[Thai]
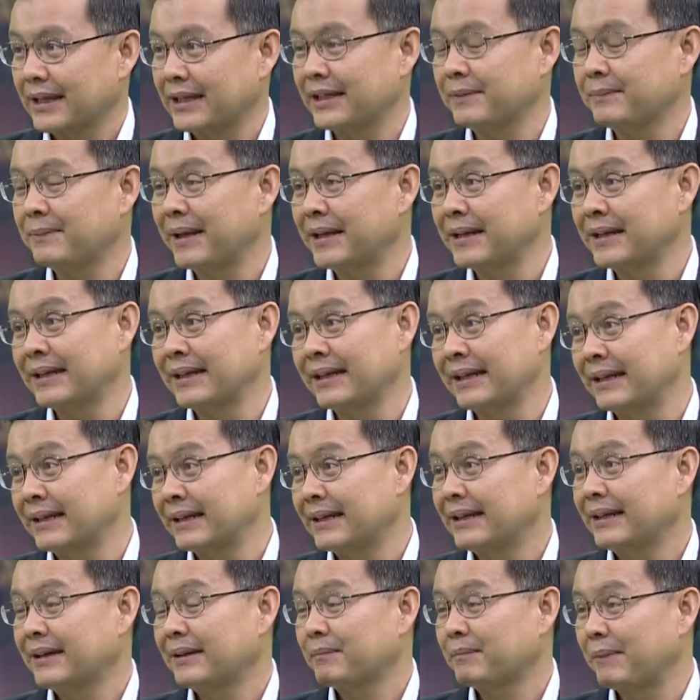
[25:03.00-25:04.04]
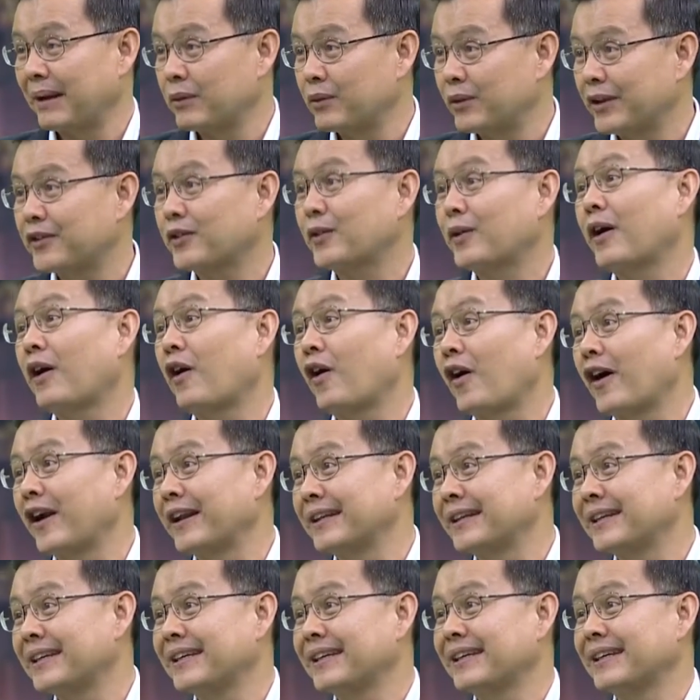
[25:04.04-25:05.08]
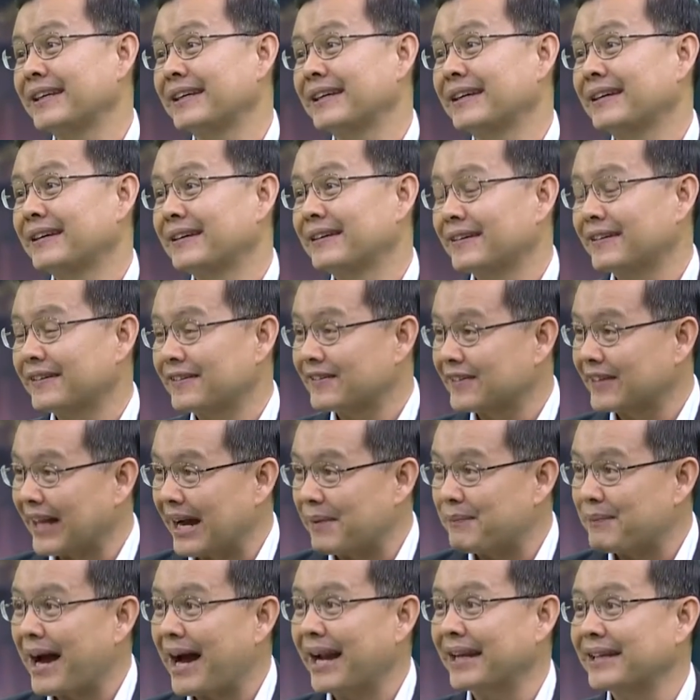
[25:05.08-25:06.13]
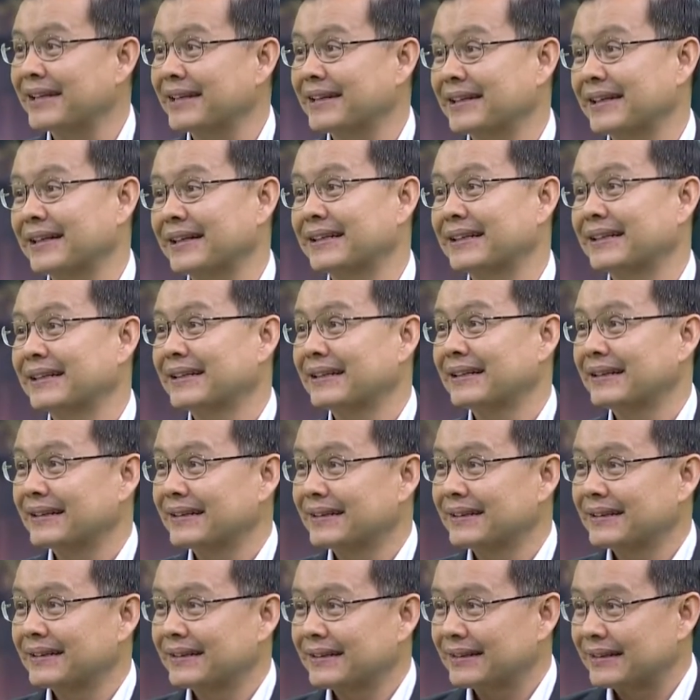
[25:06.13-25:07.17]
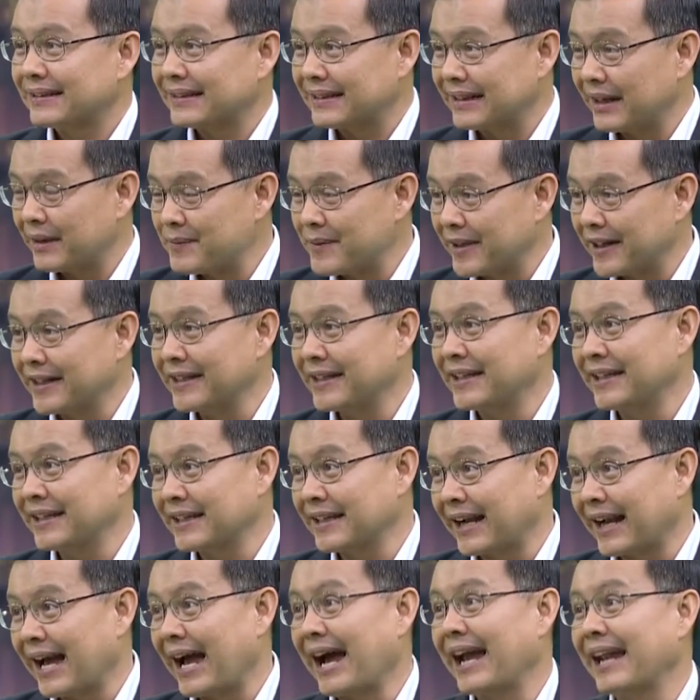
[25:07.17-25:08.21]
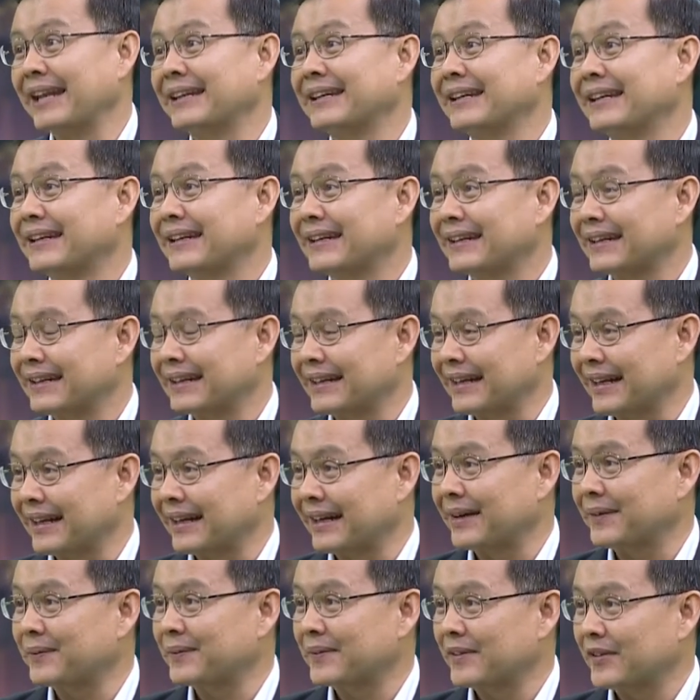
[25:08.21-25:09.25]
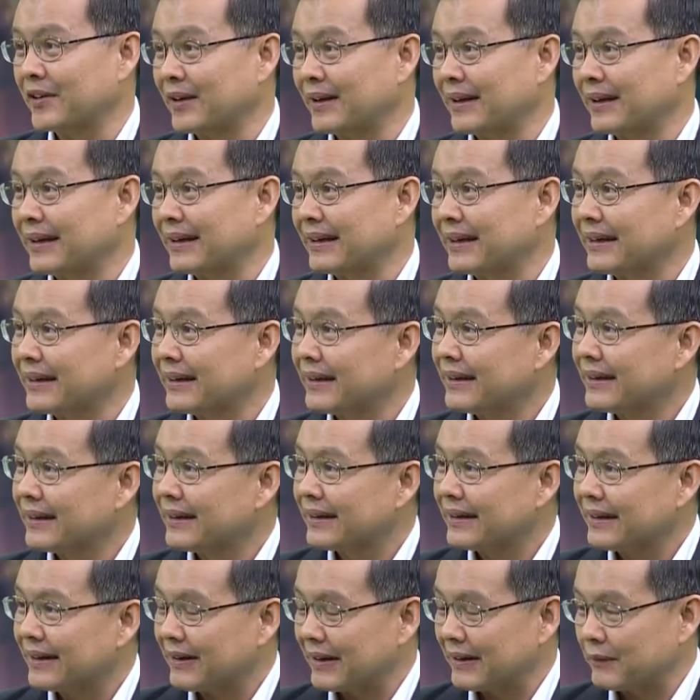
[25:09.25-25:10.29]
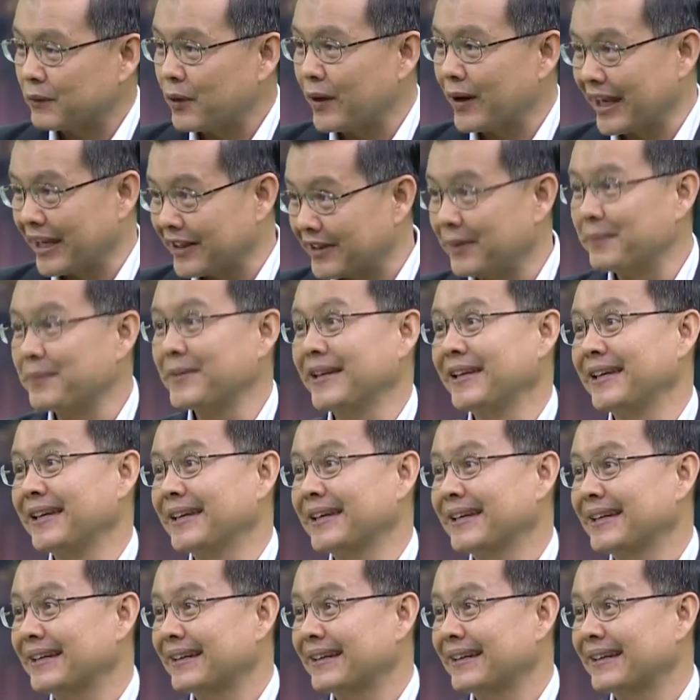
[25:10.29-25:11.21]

ที่เป็นวิศวกรที่สามารถที่จะดำเนินกิจการนะครับพวก SME